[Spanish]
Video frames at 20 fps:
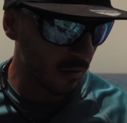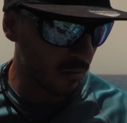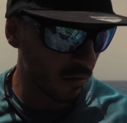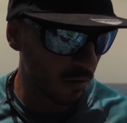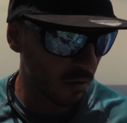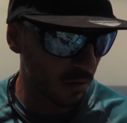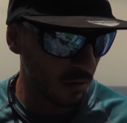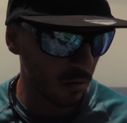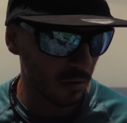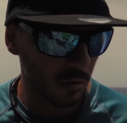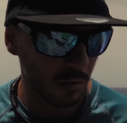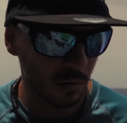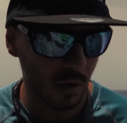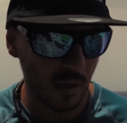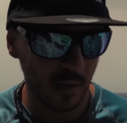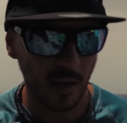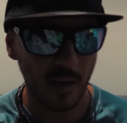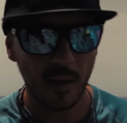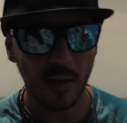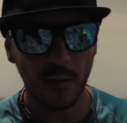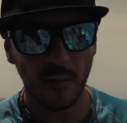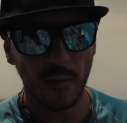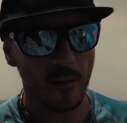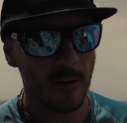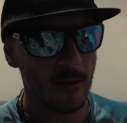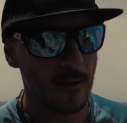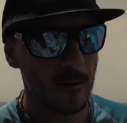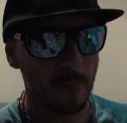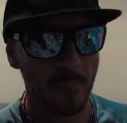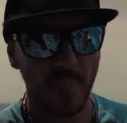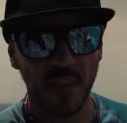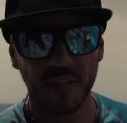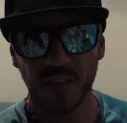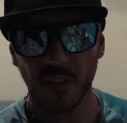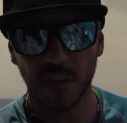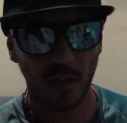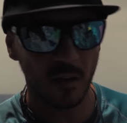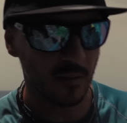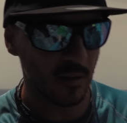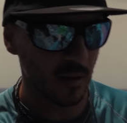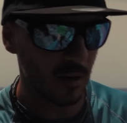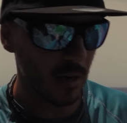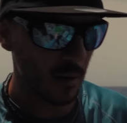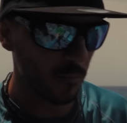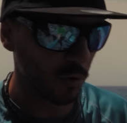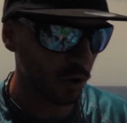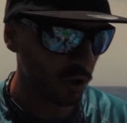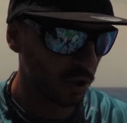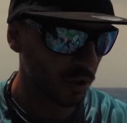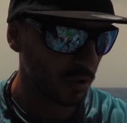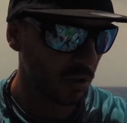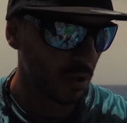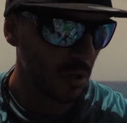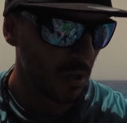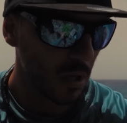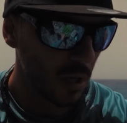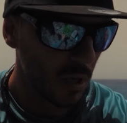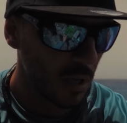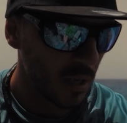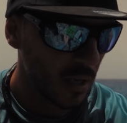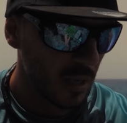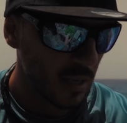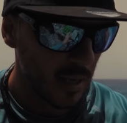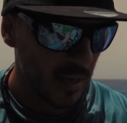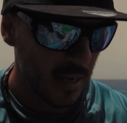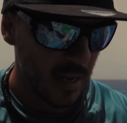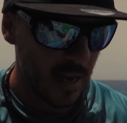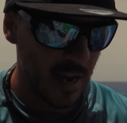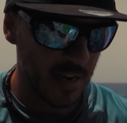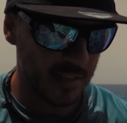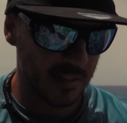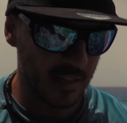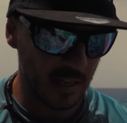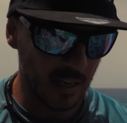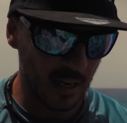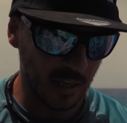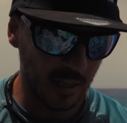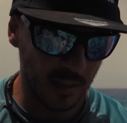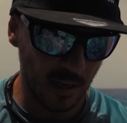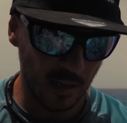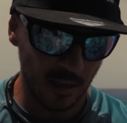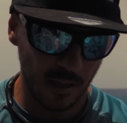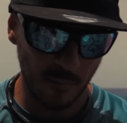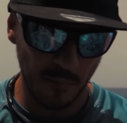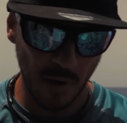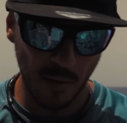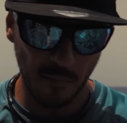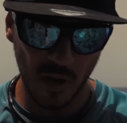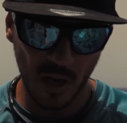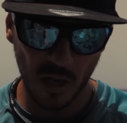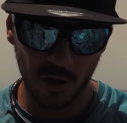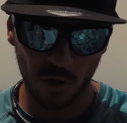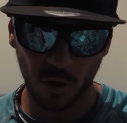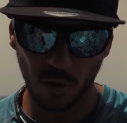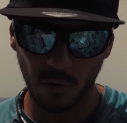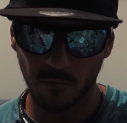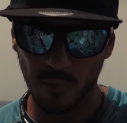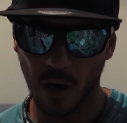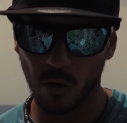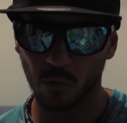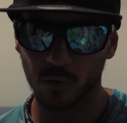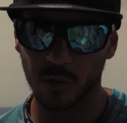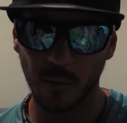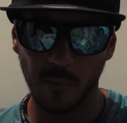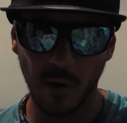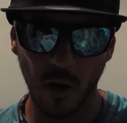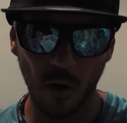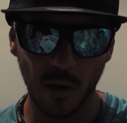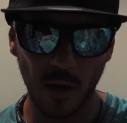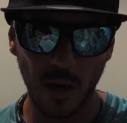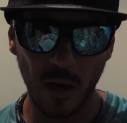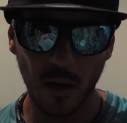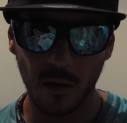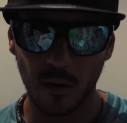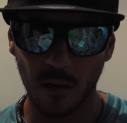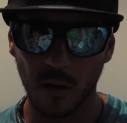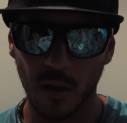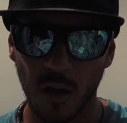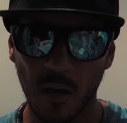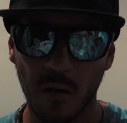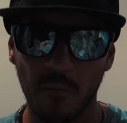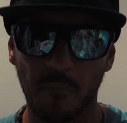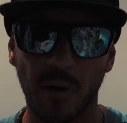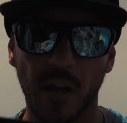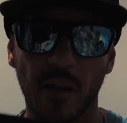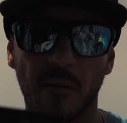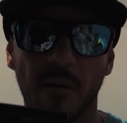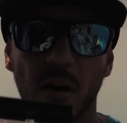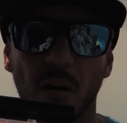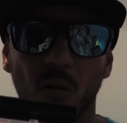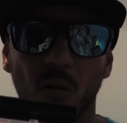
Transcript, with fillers: con, la caña de, hasta 30 gramos. Esta cajita que también me he hecho a última hora para llevar